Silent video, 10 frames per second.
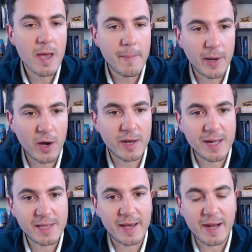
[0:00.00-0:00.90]
però in
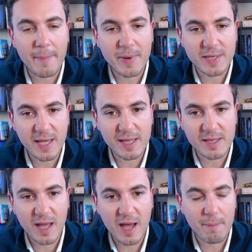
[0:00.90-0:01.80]
realtà
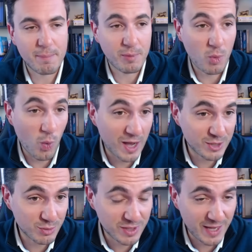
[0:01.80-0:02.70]
rappresenta quasi
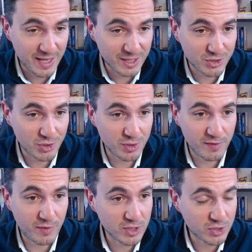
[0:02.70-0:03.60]
un terzo del
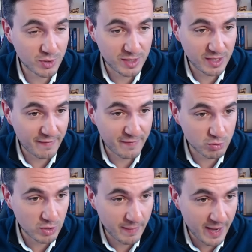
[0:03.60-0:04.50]
vostro ETF
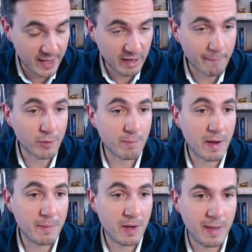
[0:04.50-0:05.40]
sull'America,
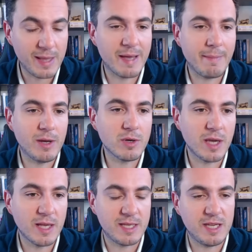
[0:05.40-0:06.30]
probabilmente, a meno
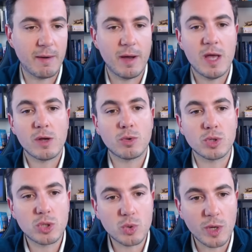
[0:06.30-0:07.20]
che sia
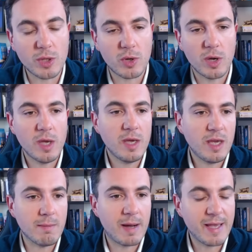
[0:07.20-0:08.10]
costruito
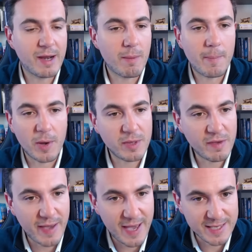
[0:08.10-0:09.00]
in maniera un po'
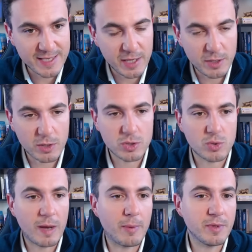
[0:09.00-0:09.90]
diversa e non
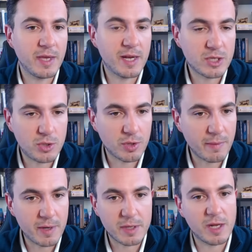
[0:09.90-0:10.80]
sulla ponderazione
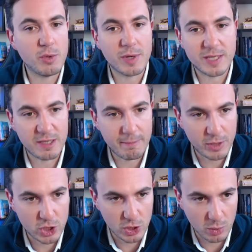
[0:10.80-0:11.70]
per dire di un SP
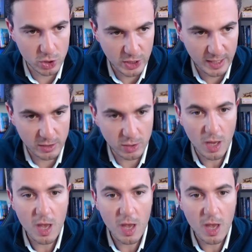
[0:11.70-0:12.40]
500.